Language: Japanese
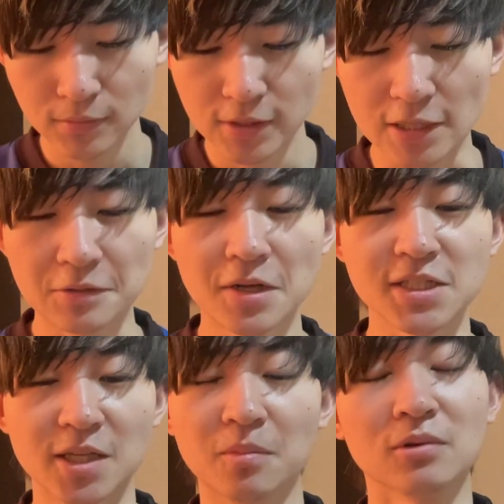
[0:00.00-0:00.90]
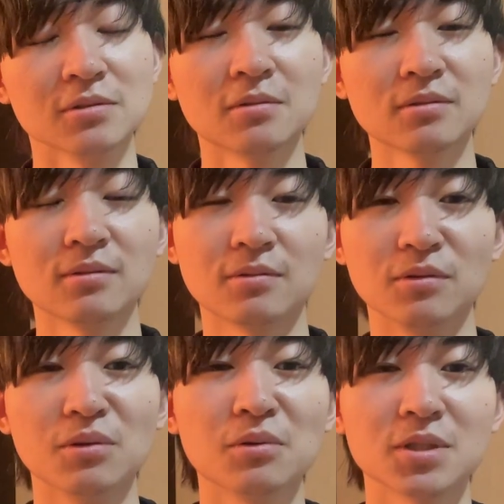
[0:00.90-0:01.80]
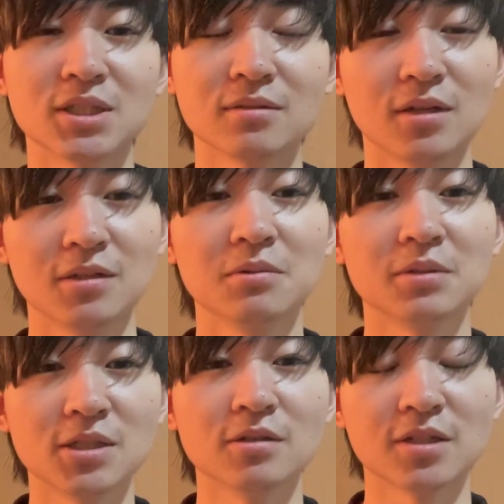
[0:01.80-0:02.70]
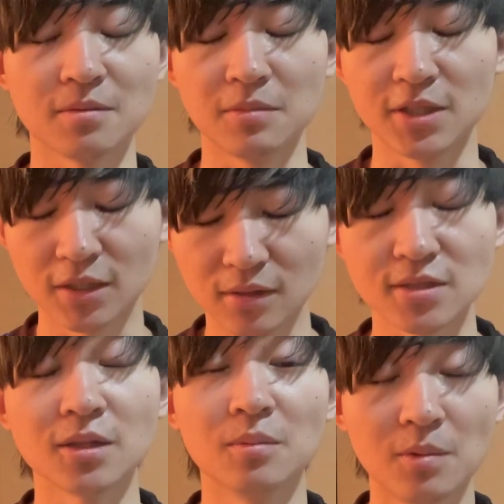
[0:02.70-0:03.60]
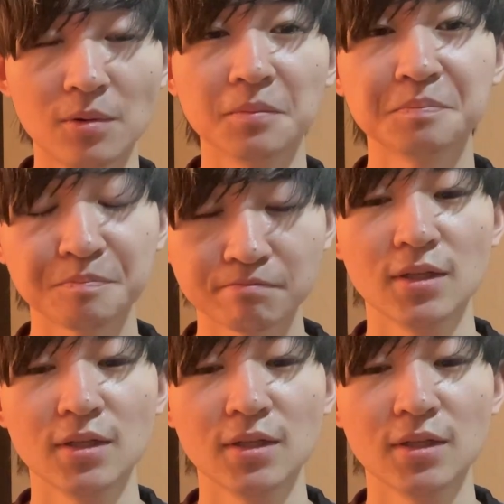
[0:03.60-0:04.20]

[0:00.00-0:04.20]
あとですね、僕のことをこう擁護してくれるような人聴さんもいたんですけども、